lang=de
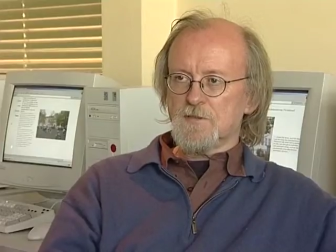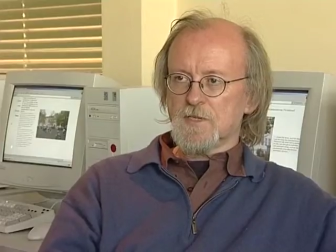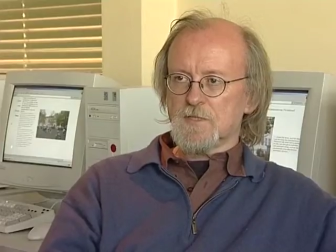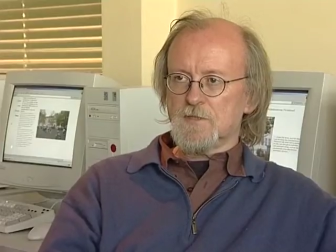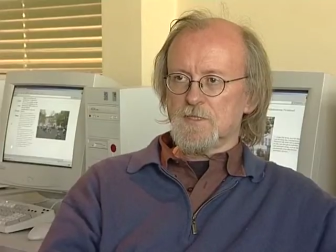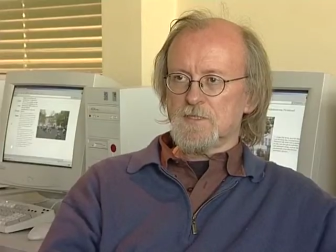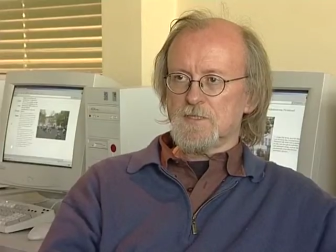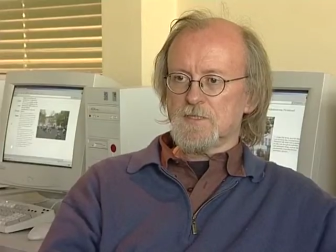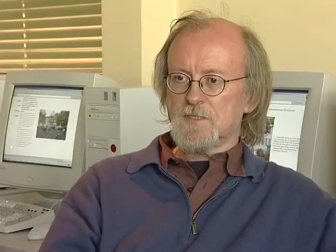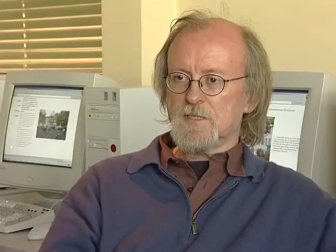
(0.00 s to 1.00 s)
Faktor
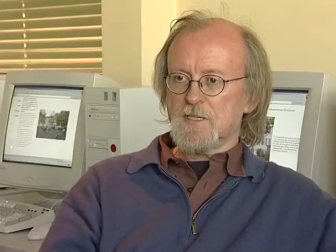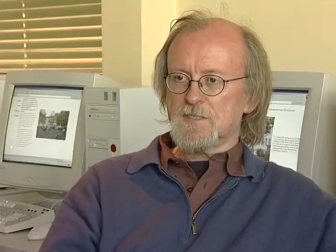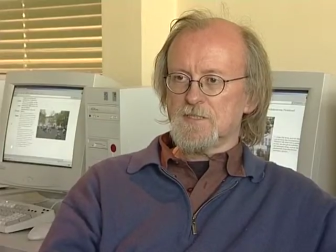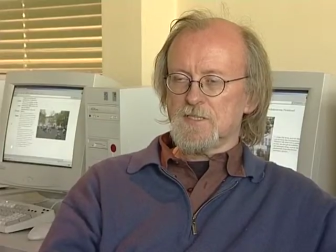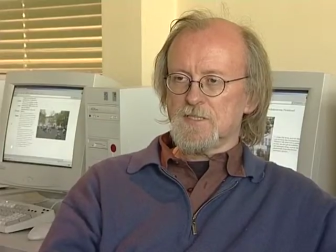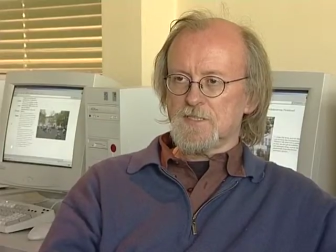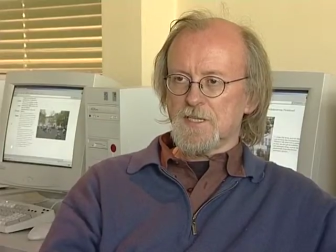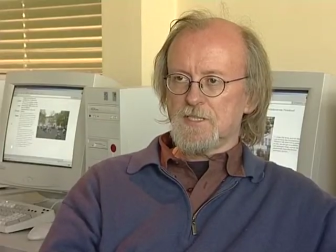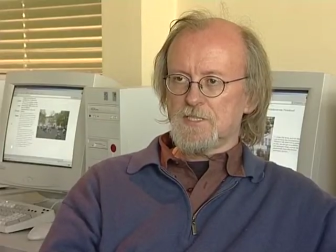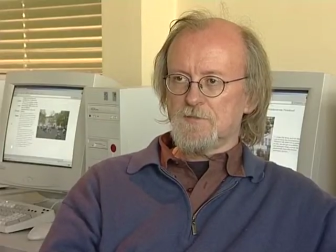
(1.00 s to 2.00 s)
ist. Das heißt, nicht die
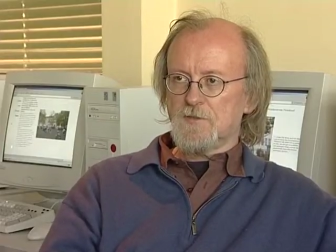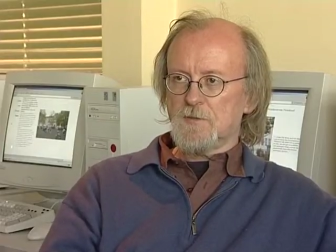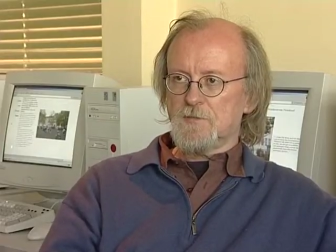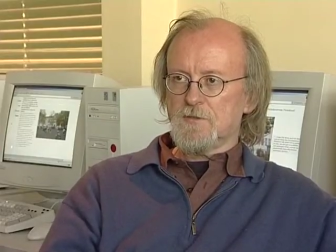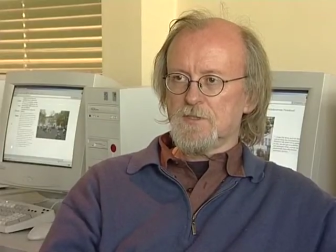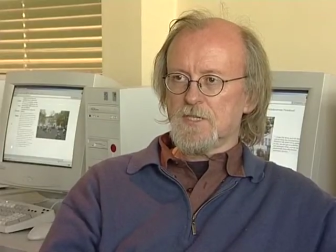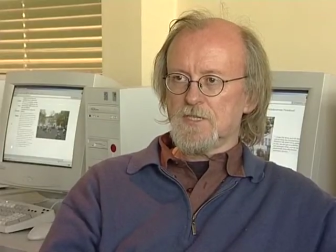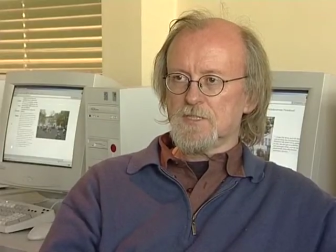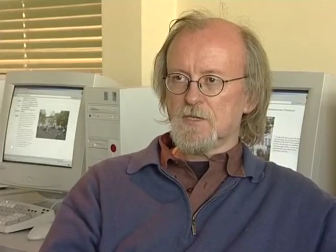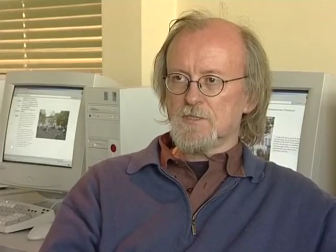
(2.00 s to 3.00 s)
technische Fortbildung, die
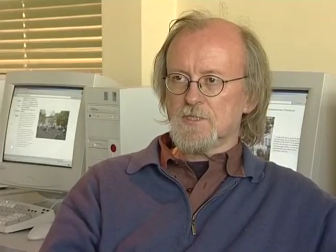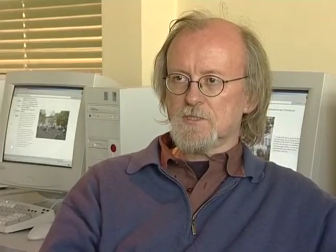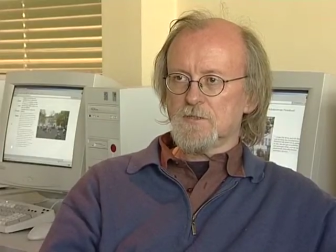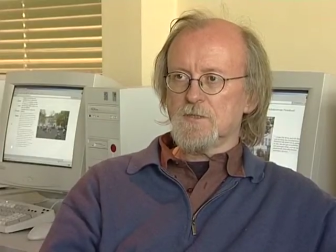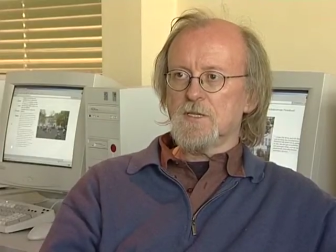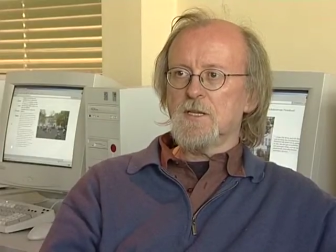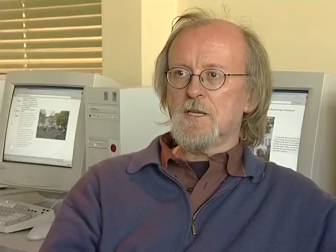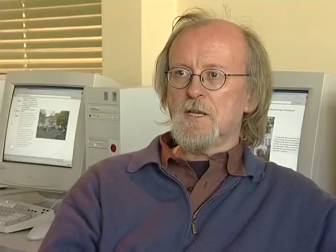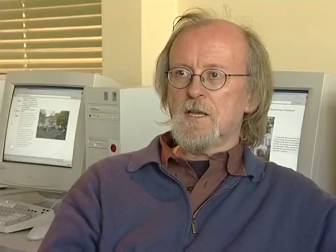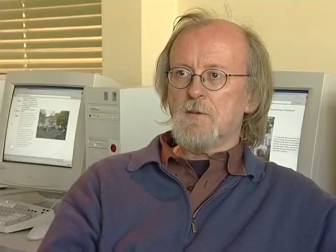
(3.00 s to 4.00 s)
technische Ausstattung
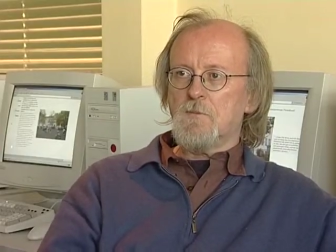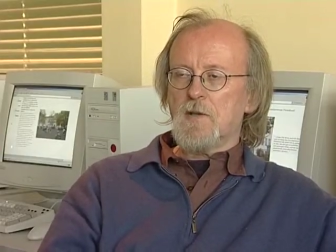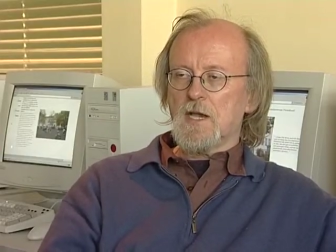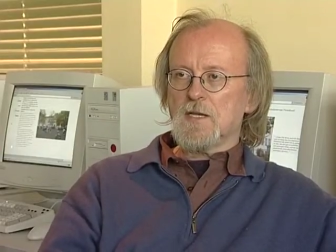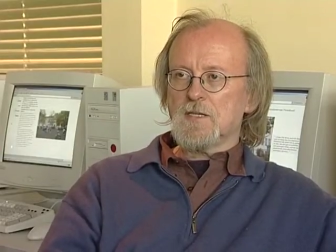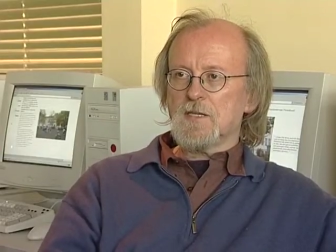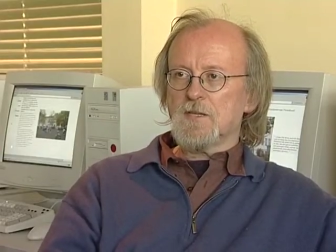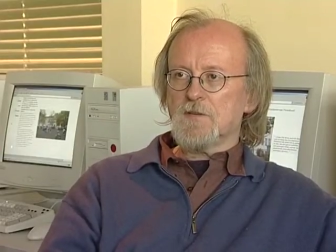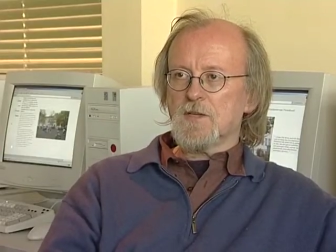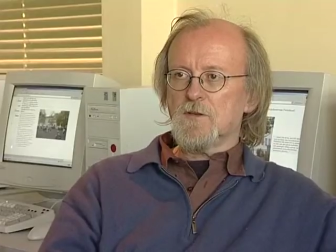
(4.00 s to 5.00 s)
machen die
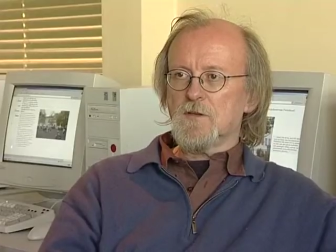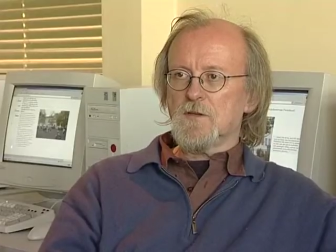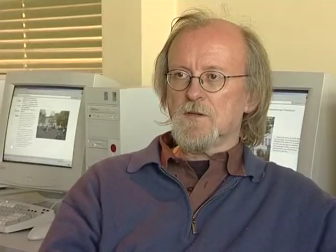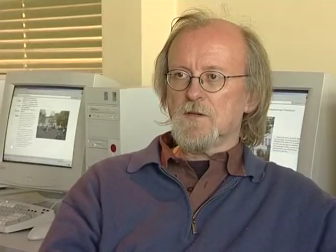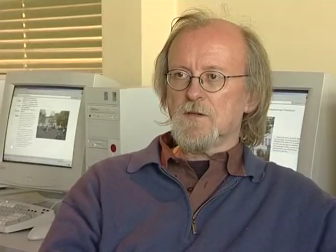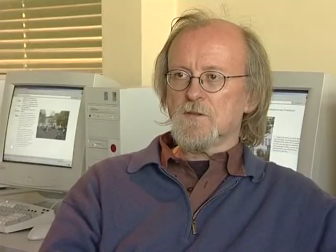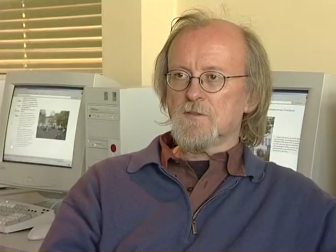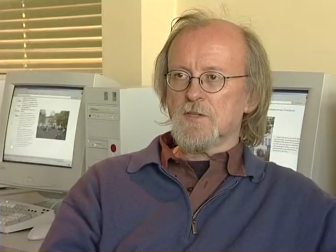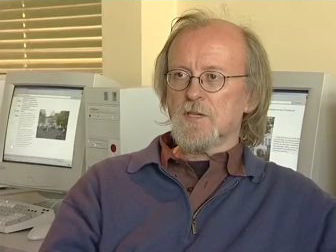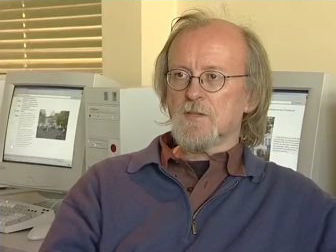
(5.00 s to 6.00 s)
Entwicklung,
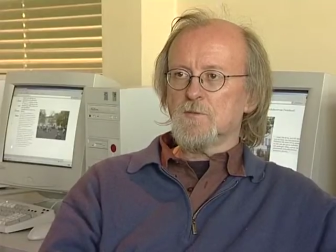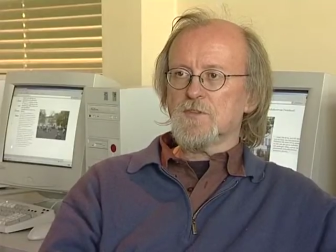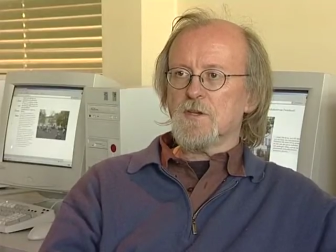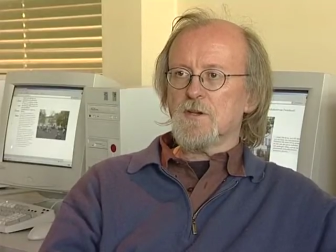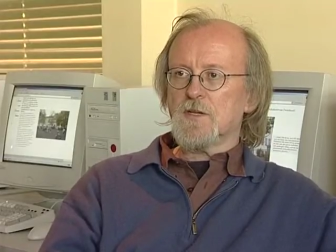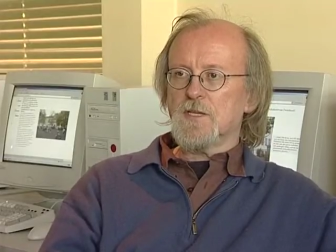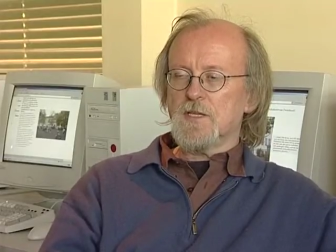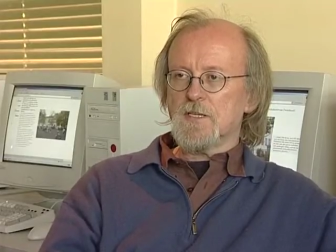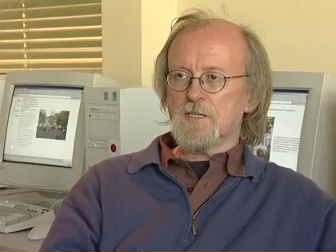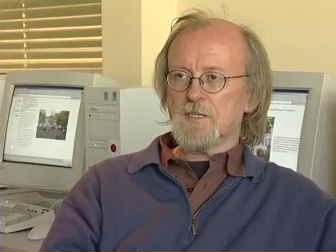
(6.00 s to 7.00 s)
sondern es muss auch
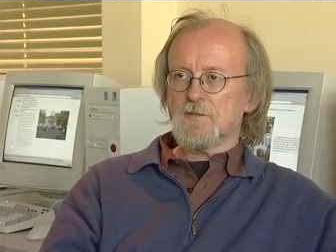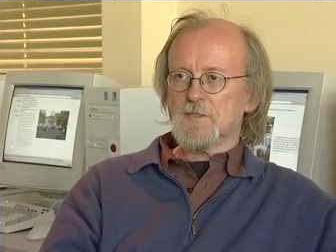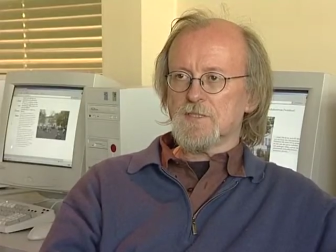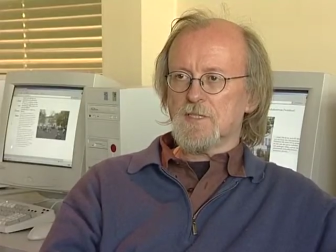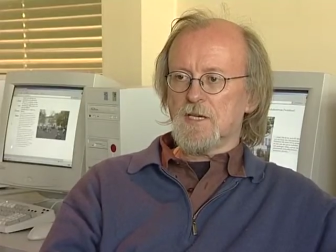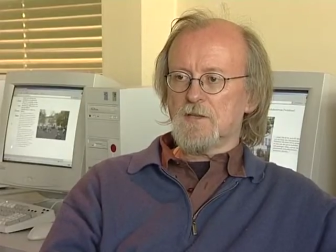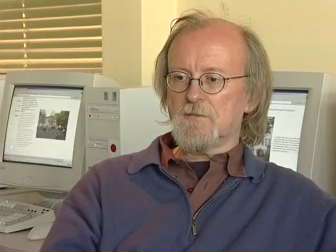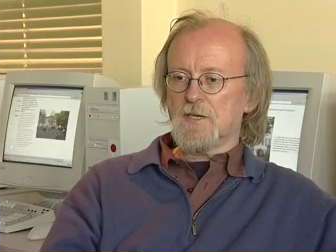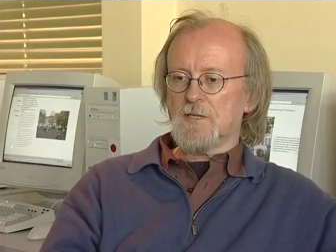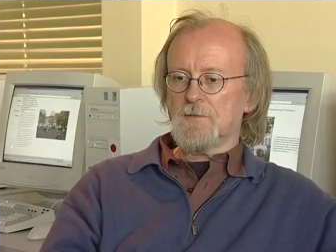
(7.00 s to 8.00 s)
inhaltlich etwas getan
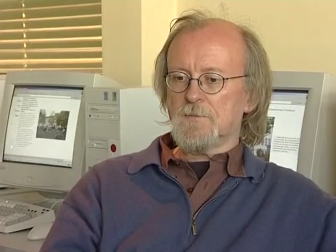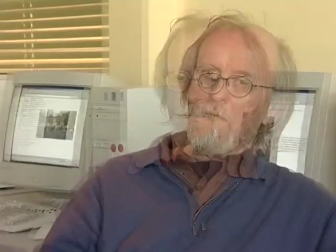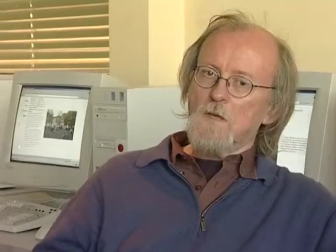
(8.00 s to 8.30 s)
werden.